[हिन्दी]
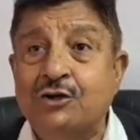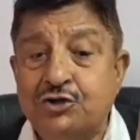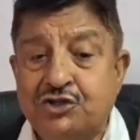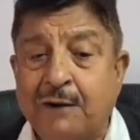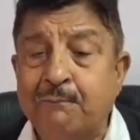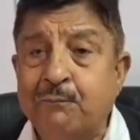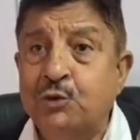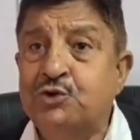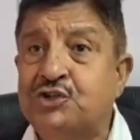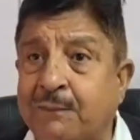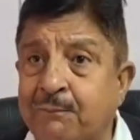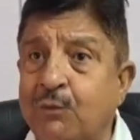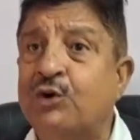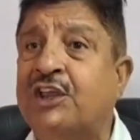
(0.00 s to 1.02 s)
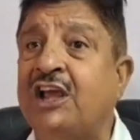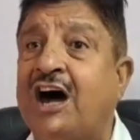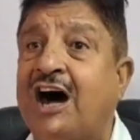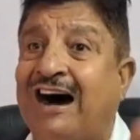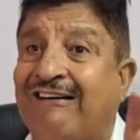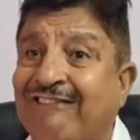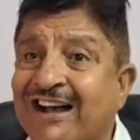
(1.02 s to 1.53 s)
जो जम्मू जम्मू की
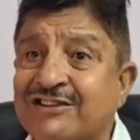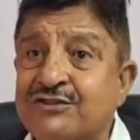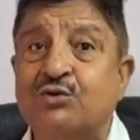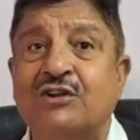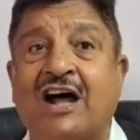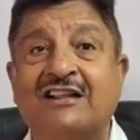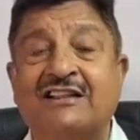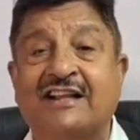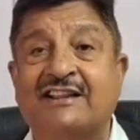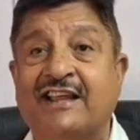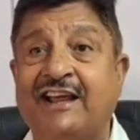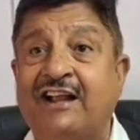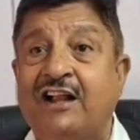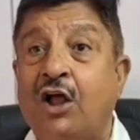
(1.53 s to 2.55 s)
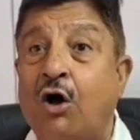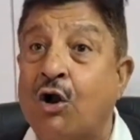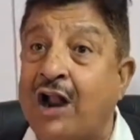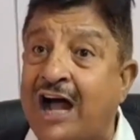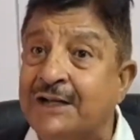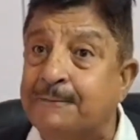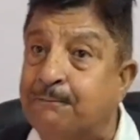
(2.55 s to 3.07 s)
आवाज उठाते थे और
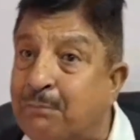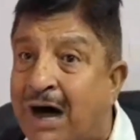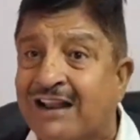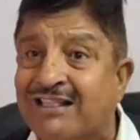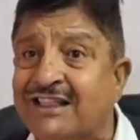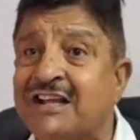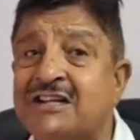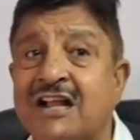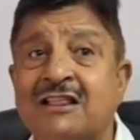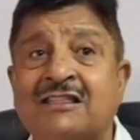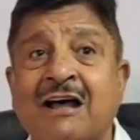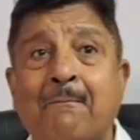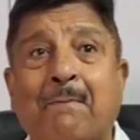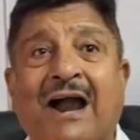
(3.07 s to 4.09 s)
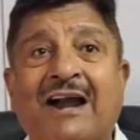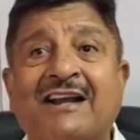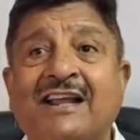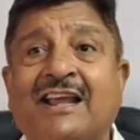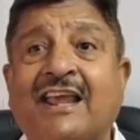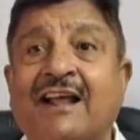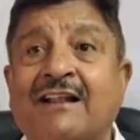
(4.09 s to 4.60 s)
आज भारतीय जनता
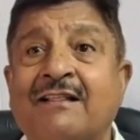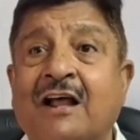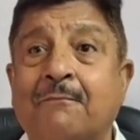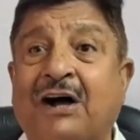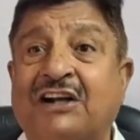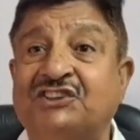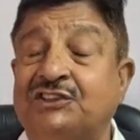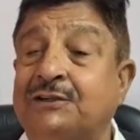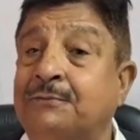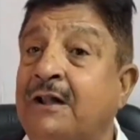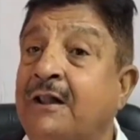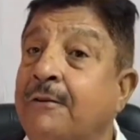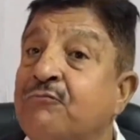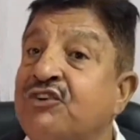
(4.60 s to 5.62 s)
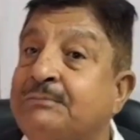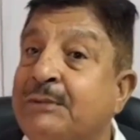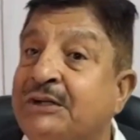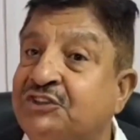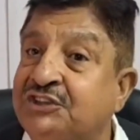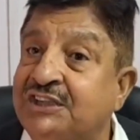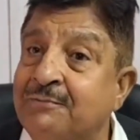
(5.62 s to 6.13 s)
पार्टी के अंदर बाकी
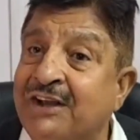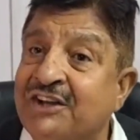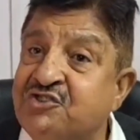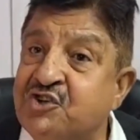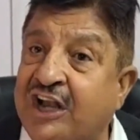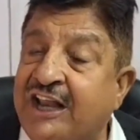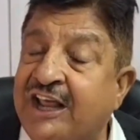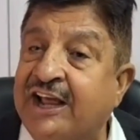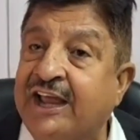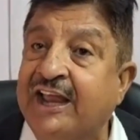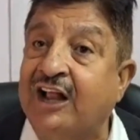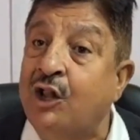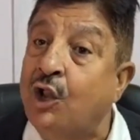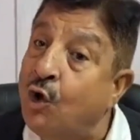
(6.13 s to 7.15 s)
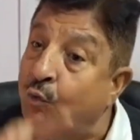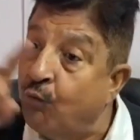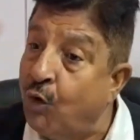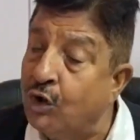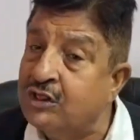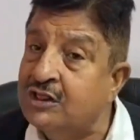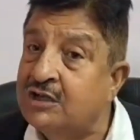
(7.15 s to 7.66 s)
मशीन में चले गए हैं
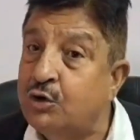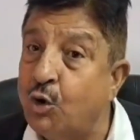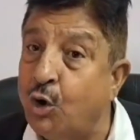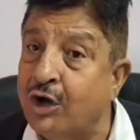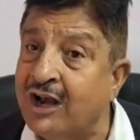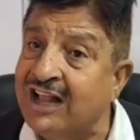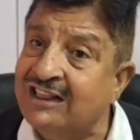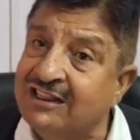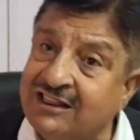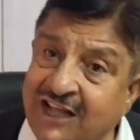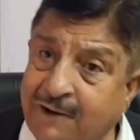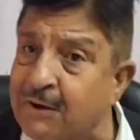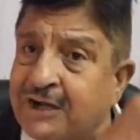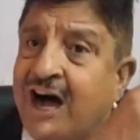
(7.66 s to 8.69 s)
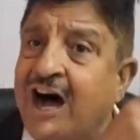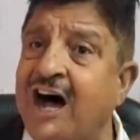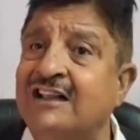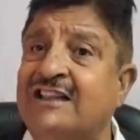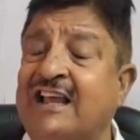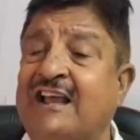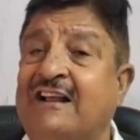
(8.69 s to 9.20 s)
वो डोगरा तब कहा
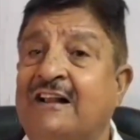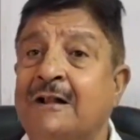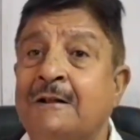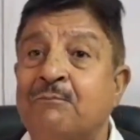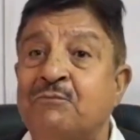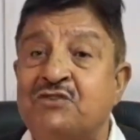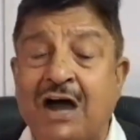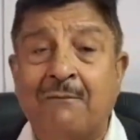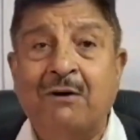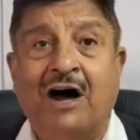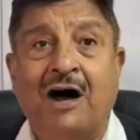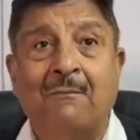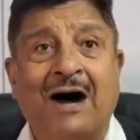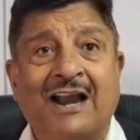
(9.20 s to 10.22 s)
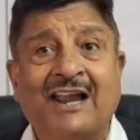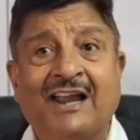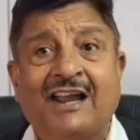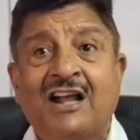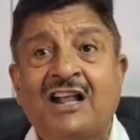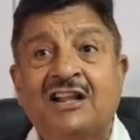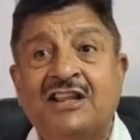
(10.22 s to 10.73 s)
थे जब हमारे
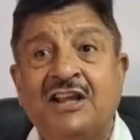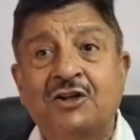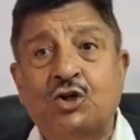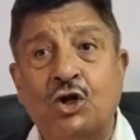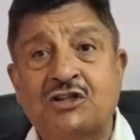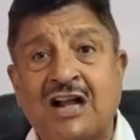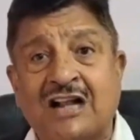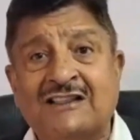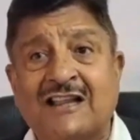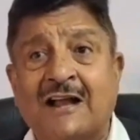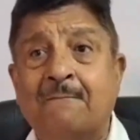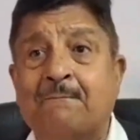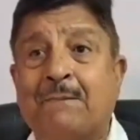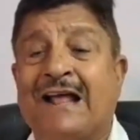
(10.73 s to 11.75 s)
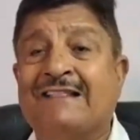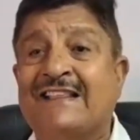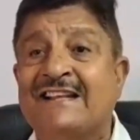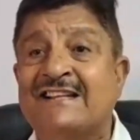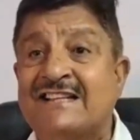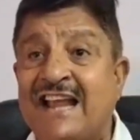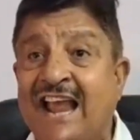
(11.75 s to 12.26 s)
370
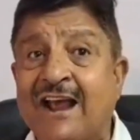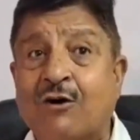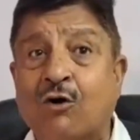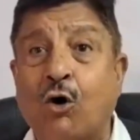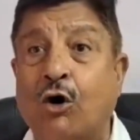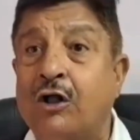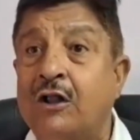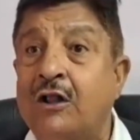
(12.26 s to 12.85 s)
पैंतीस ए को